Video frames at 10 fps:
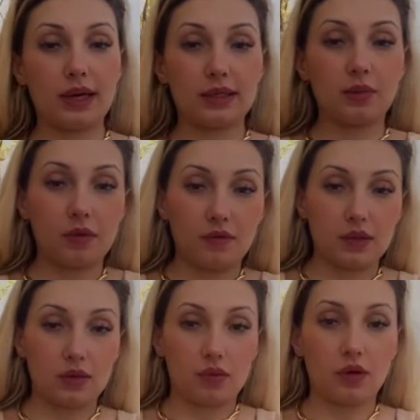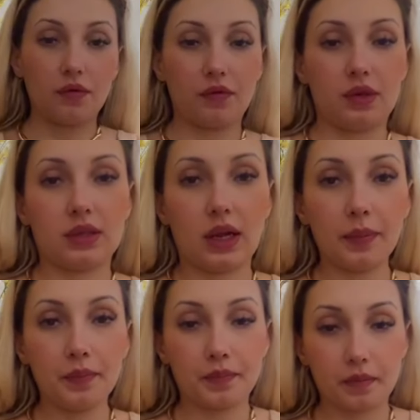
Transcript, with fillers: esta previsão que eu fiz, tá?